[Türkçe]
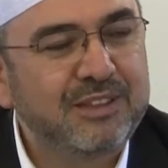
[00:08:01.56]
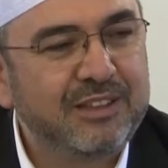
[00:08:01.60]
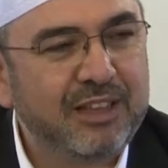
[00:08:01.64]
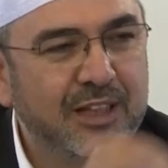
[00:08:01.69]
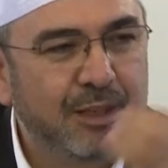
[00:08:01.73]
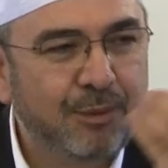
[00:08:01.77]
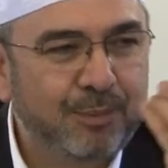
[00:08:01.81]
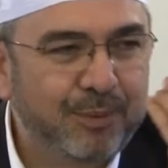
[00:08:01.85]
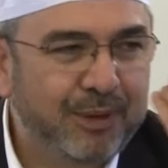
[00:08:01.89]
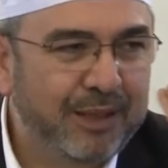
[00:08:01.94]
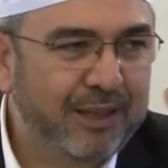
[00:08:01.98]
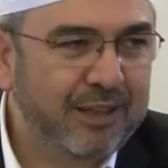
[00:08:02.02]

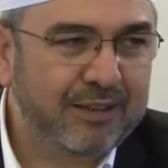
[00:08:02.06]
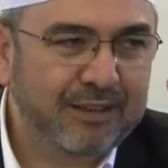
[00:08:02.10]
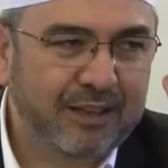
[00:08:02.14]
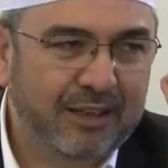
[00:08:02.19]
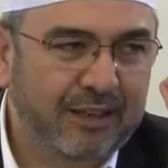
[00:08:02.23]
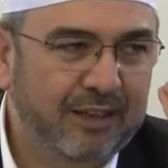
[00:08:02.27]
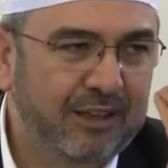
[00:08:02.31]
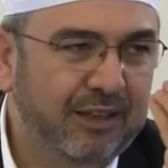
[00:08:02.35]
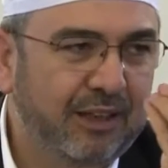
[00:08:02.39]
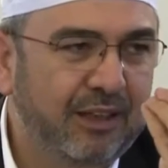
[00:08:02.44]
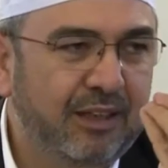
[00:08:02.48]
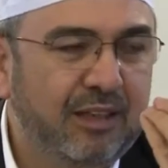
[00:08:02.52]
terbiye
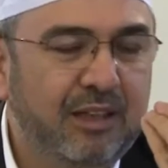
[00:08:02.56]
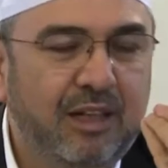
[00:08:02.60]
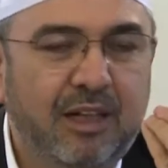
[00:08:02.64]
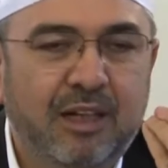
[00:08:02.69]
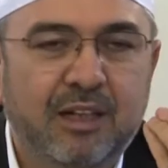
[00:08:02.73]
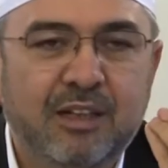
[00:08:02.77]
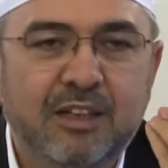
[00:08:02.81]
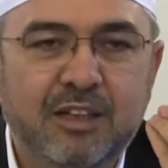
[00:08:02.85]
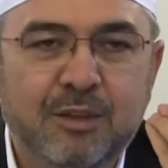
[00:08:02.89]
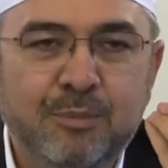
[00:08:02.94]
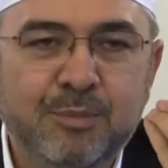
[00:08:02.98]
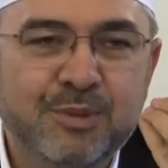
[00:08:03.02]
eden, yani
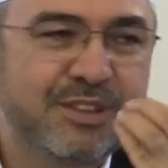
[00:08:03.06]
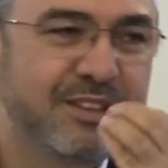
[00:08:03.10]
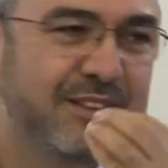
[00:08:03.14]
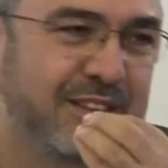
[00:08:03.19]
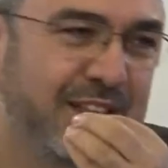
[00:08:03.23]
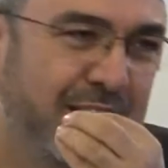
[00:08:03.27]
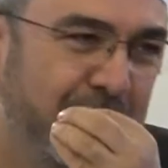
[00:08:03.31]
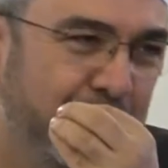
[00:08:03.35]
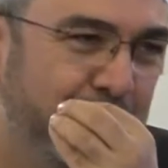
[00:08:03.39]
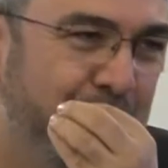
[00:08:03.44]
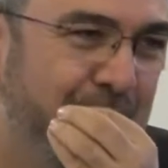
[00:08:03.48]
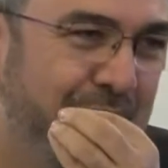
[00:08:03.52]
aklımızı
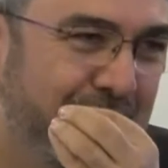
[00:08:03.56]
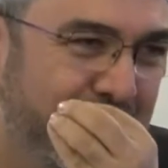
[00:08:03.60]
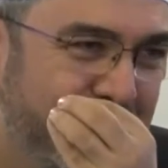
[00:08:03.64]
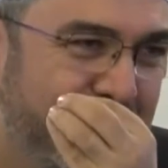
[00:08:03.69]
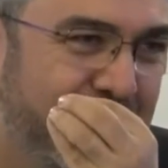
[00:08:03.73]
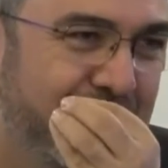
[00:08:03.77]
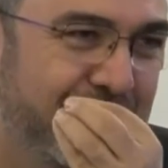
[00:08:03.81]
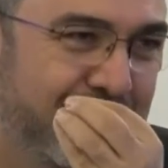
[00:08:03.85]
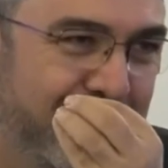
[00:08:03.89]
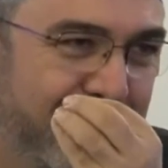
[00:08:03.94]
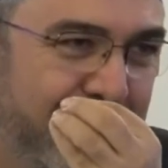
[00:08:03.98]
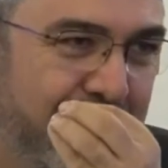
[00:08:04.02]
terbiye
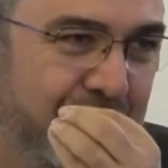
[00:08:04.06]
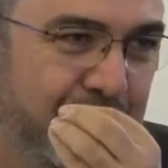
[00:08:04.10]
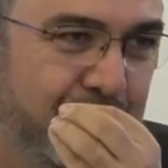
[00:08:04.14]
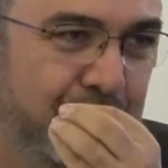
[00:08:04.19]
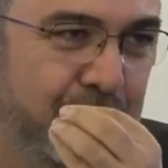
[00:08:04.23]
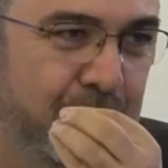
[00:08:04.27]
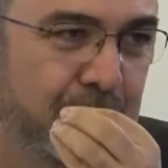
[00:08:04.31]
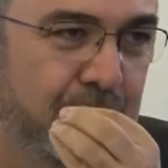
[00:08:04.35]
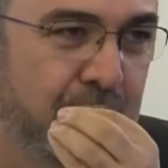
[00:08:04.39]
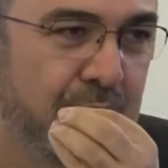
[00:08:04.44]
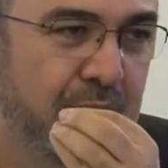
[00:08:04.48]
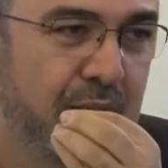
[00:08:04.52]
eden diyelim.
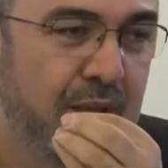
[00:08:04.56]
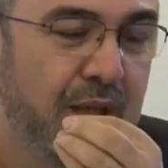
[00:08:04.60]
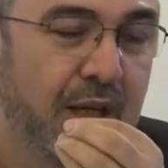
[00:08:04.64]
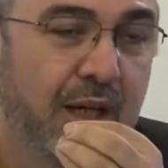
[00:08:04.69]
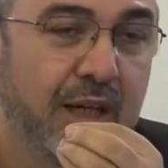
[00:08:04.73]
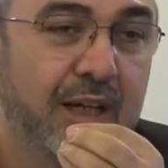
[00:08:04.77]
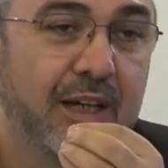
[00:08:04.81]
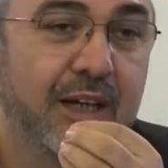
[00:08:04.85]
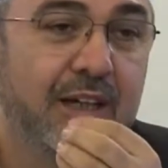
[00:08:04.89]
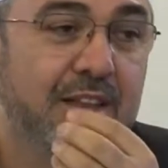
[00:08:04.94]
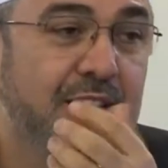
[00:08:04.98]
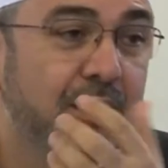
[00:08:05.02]

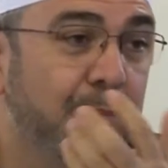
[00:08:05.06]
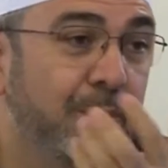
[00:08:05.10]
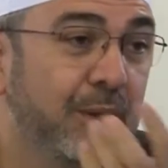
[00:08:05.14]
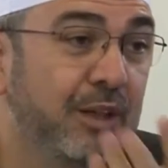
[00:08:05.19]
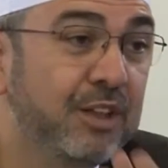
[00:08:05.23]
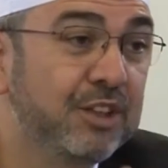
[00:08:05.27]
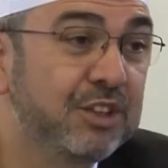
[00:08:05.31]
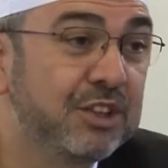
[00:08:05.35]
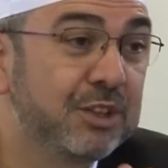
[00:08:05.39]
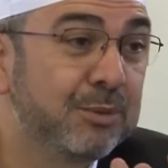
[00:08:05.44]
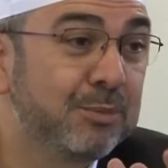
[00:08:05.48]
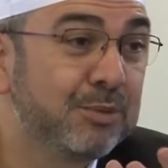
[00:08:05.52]
Hayata
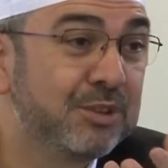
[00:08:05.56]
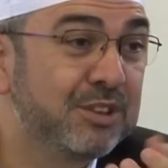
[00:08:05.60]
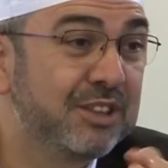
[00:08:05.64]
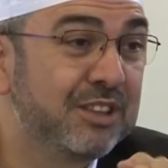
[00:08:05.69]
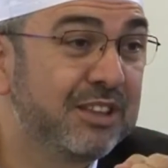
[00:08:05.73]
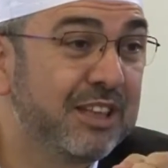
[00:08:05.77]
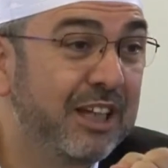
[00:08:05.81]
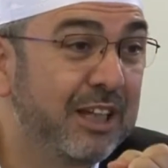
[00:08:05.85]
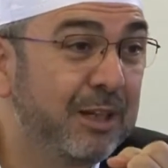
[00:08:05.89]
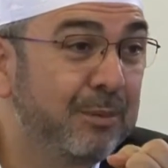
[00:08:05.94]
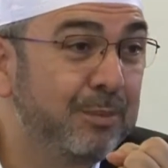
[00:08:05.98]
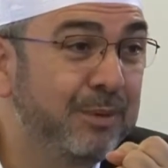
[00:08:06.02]
bakışımızı
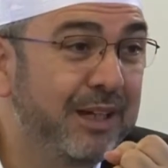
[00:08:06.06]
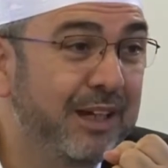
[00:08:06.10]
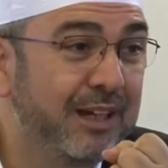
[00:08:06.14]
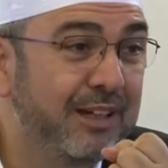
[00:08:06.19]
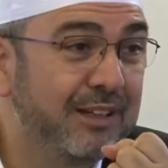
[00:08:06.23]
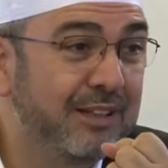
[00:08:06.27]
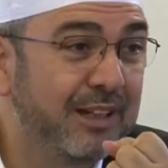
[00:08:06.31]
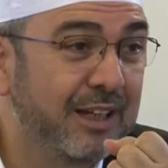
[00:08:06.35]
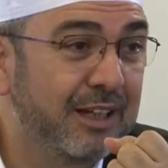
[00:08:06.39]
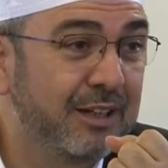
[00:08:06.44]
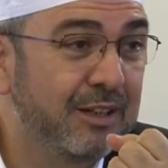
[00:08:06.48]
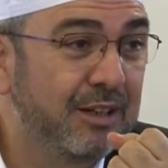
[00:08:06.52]
terbiye
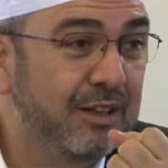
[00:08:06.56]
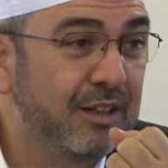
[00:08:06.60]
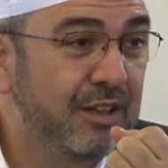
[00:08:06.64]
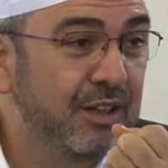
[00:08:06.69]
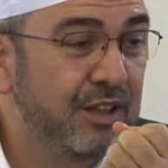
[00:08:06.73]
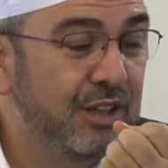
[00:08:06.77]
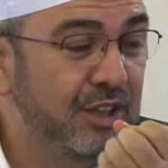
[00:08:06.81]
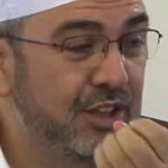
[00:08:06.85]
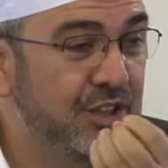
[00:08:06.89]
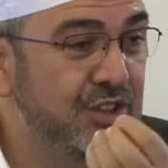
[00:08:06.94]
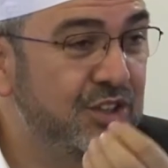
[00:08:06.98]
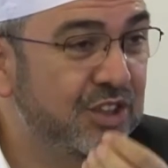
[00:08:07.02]
eden
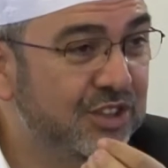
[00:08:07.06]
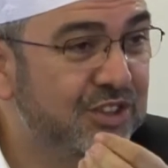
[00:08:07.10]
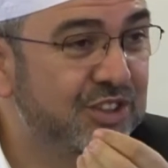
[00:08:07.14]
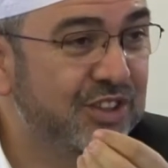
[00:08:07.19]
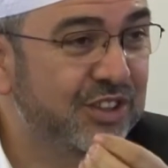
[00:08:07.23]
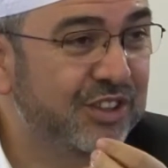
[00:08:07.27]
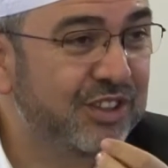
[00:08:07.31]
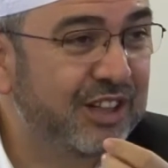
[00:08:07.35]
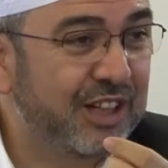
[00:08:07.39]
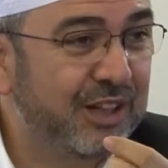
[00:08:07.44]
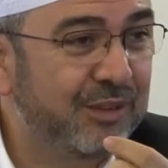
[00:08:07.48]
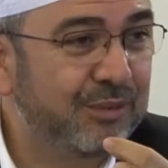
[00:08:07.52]
ince
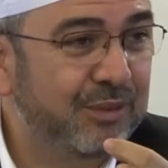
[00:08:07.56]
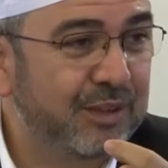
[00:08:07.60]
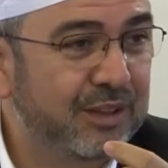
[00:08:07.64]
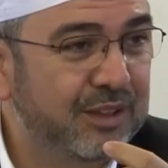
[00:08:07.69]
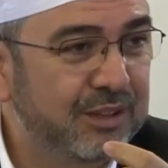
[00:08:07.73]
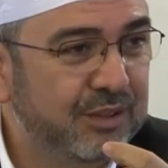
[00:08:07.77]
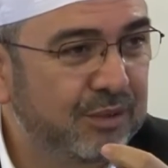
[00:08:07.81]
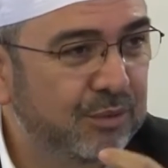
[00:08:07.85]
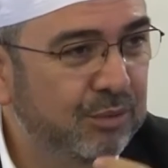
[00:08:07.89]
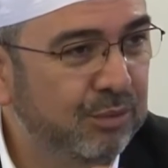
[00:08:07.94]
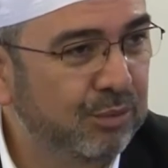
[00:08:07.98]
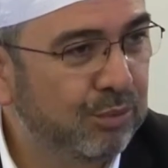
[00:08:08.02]
sırlar
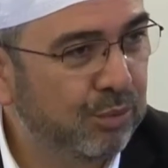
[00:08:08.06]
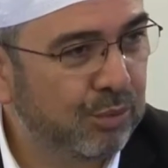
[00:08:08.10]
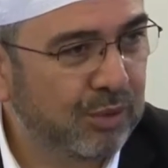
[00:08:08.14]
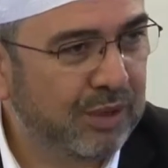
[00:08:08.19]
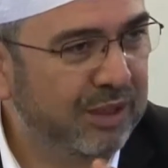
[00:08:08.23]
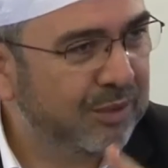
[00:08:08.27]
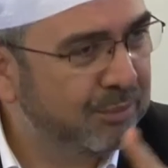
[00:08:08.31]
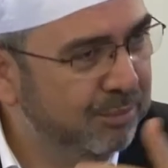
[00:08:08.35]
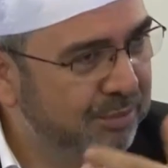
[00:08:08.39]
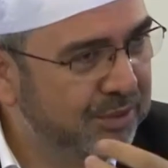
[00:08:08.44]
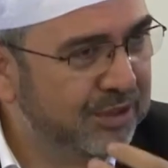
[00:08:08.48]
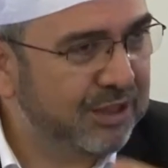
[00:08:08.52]
var.
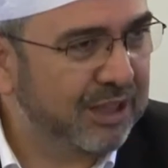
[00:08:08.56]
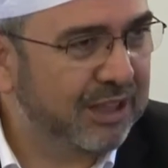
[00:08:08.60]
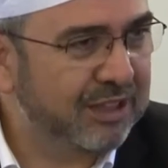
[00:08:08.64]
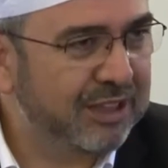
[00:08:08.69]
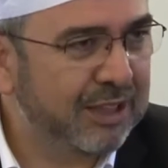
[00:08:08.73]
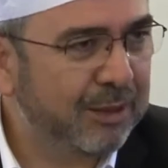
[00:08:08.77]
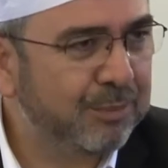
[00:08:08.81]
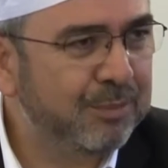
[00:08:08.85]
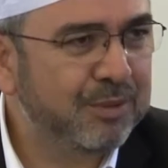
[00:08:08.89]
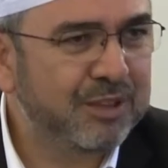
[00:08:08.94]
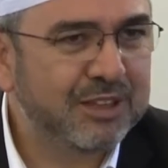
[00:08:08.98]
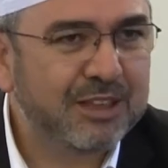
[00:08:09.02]
Kur'an bir
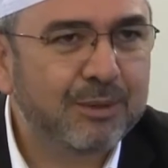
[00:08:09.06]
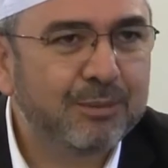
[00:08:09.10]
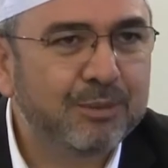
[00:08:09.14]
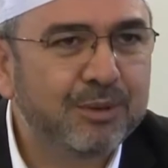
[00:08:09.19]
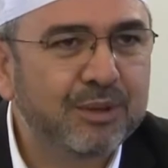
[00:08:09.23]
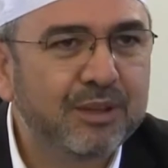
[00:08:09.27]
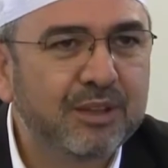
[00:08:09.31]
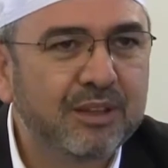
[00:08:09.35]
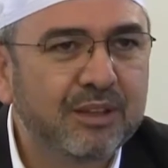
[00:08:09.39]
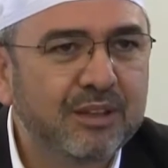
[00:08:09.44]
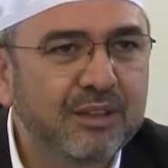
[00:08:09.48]
edep kitabı.